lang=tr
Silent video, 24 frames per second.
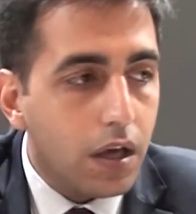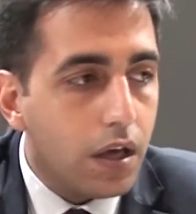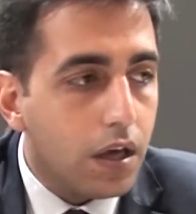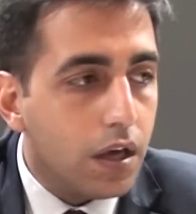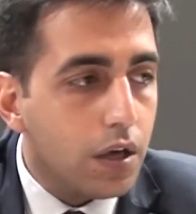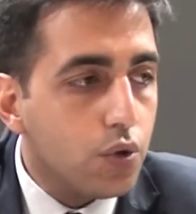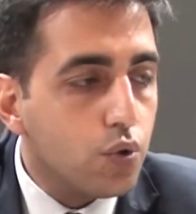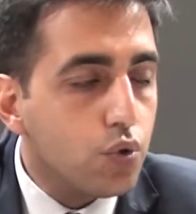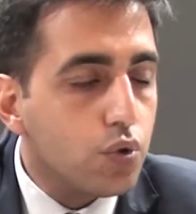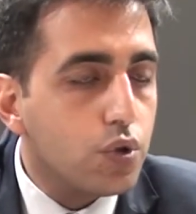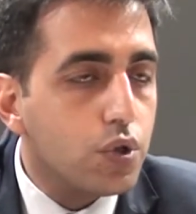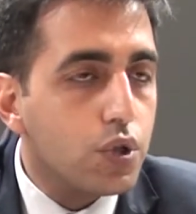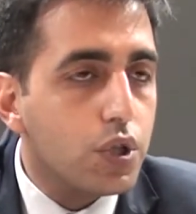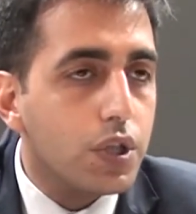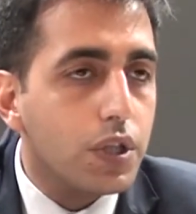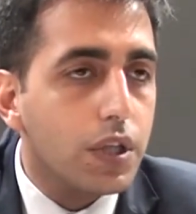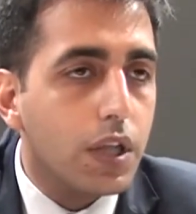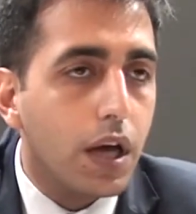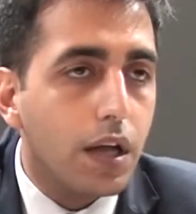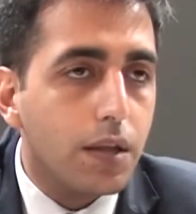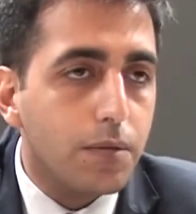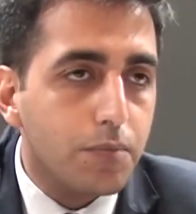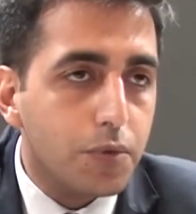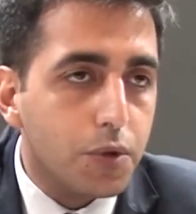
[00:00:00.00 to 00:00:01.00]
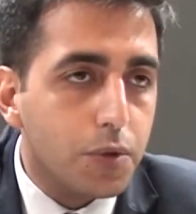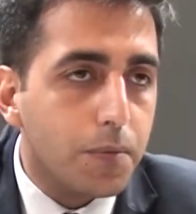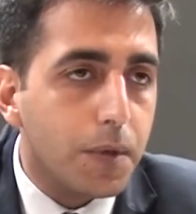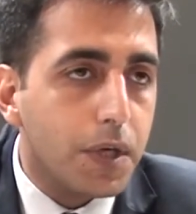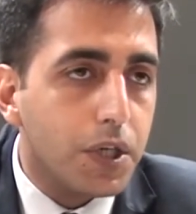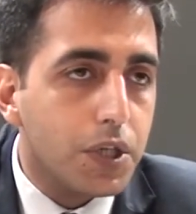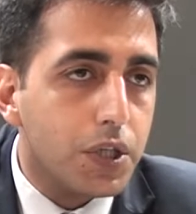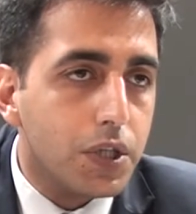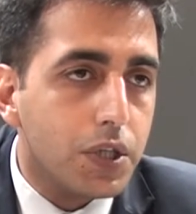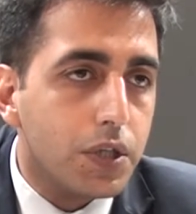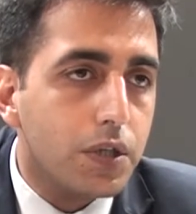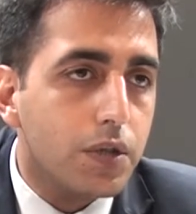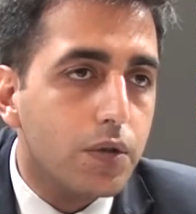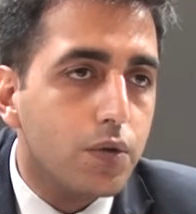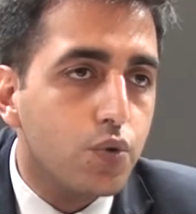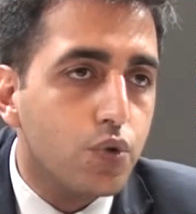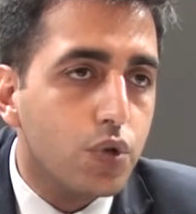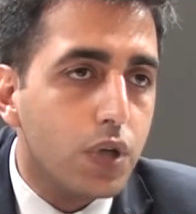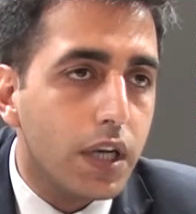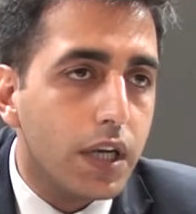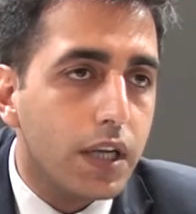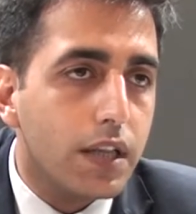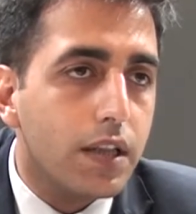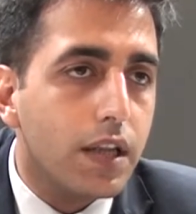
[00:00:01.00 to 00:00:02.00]
E, yurt dışında 65
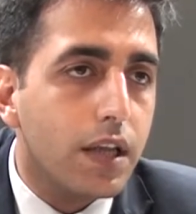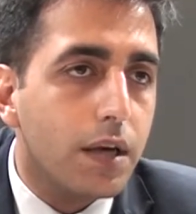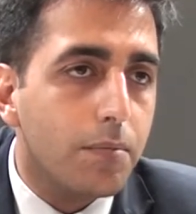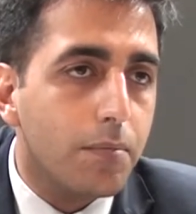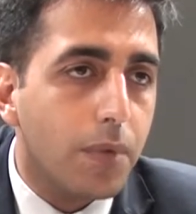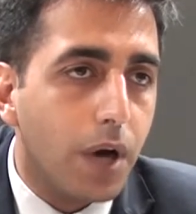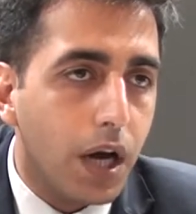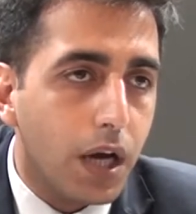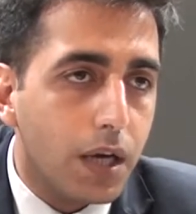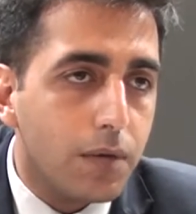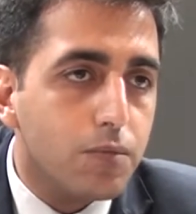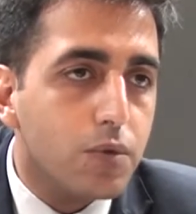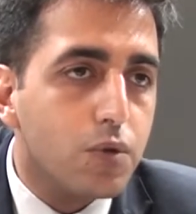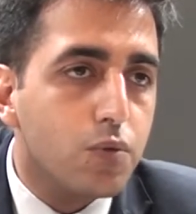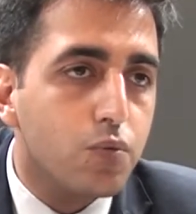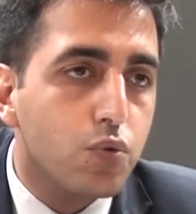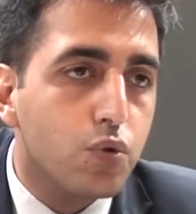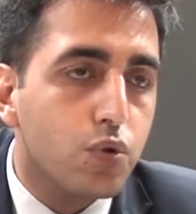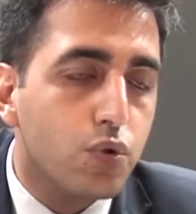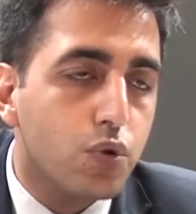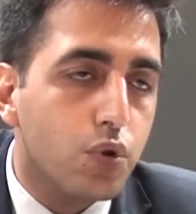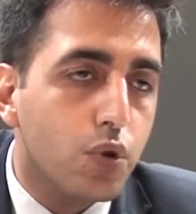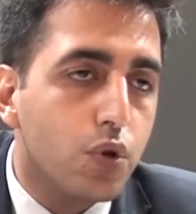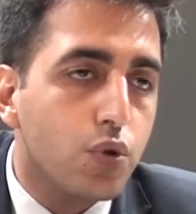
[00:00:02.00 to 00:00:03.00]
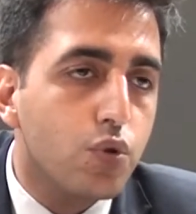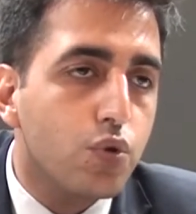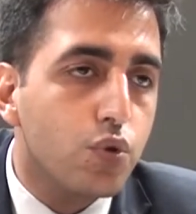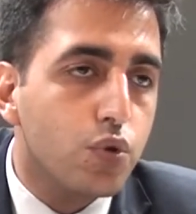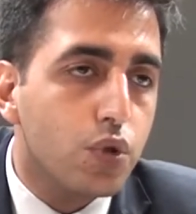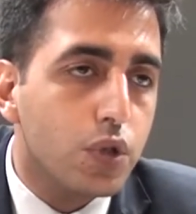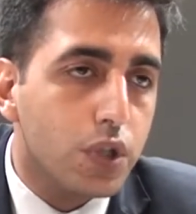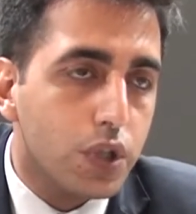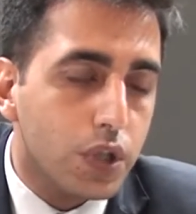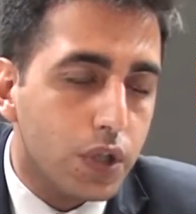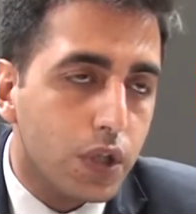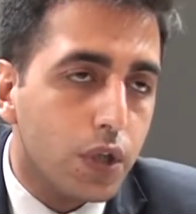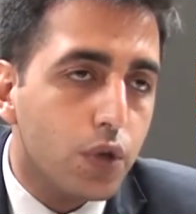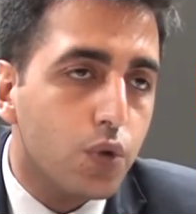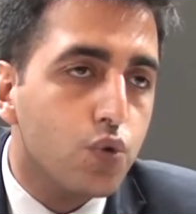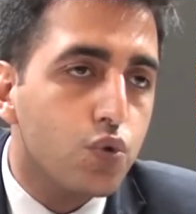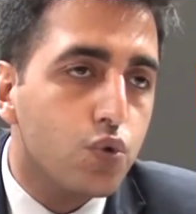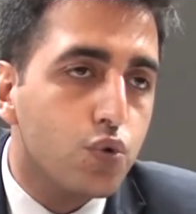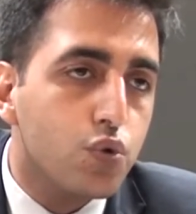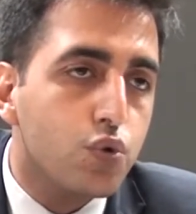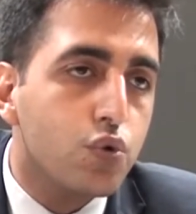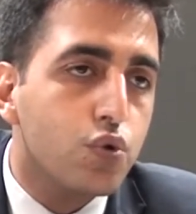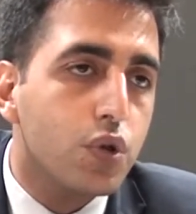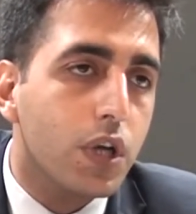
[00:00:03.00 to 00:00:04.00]
üzerinde bayimiz bulunuyor. Yurt içinde
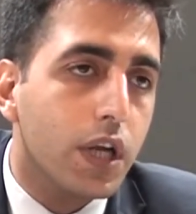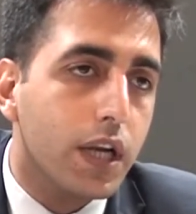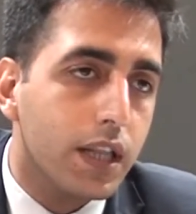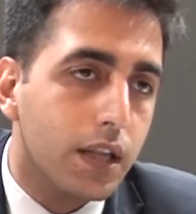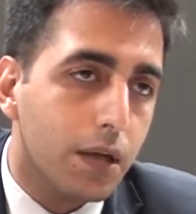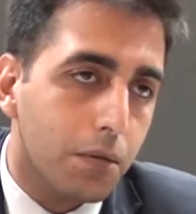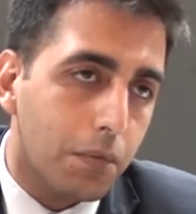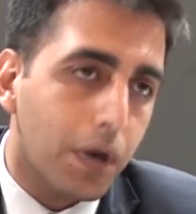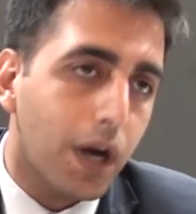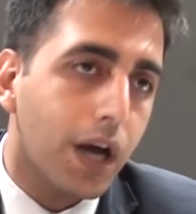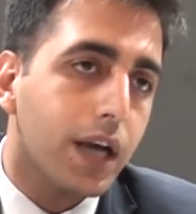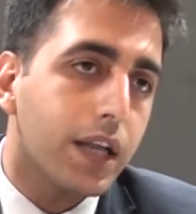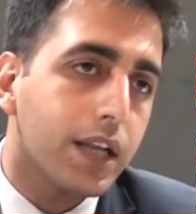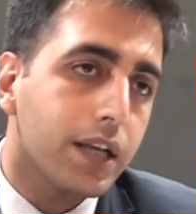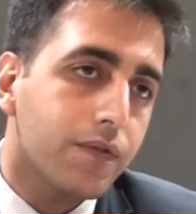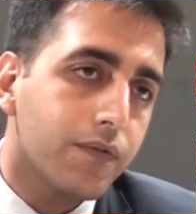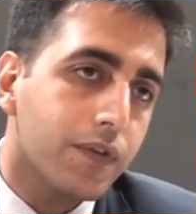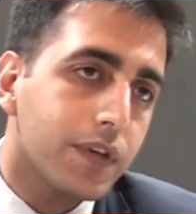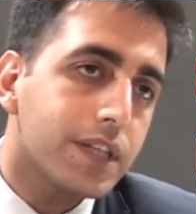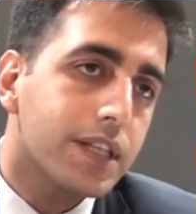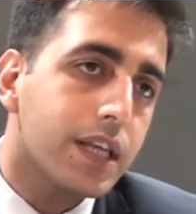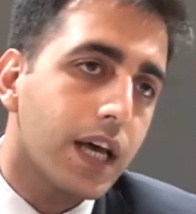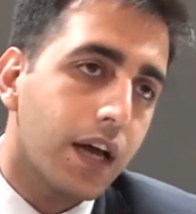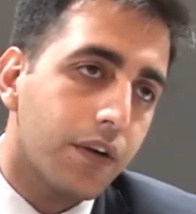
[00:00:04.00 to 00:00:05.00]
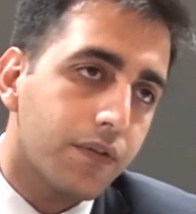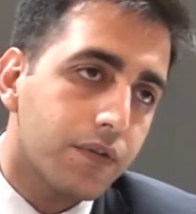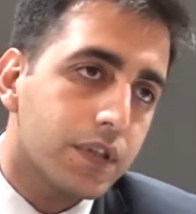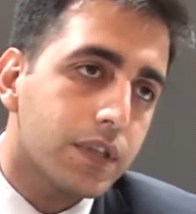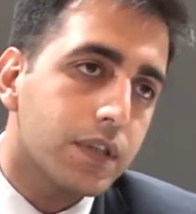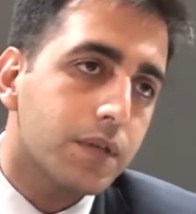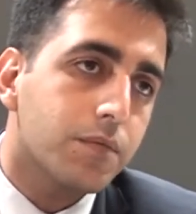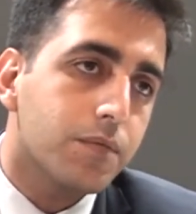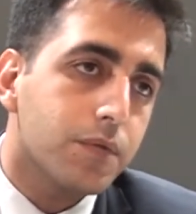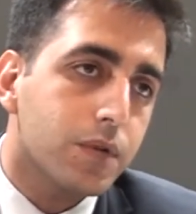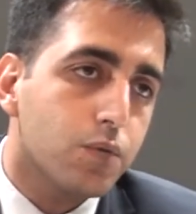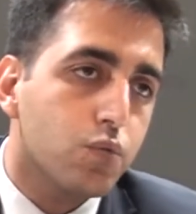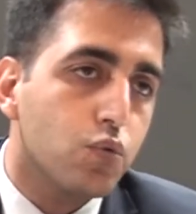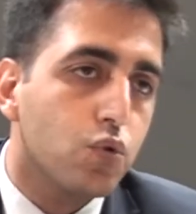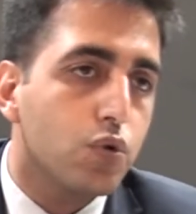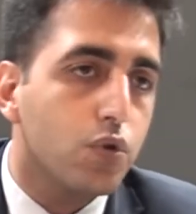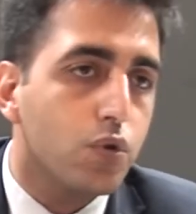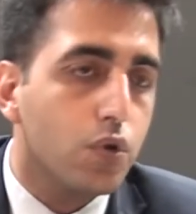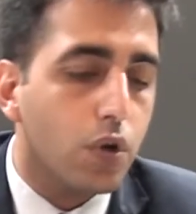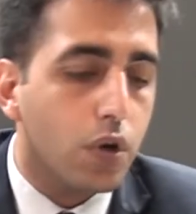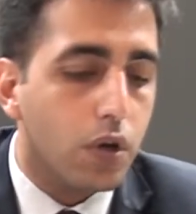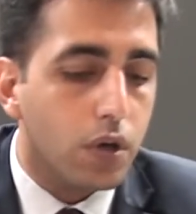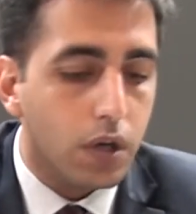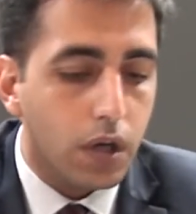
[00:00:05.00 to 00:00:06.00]
100'ün üzerinde bayilik ve servisliğimiz
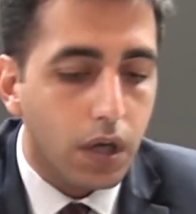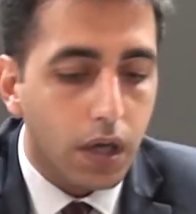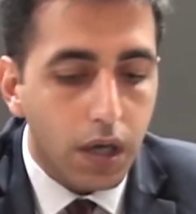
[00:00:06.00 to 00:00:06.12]
bulunuyor.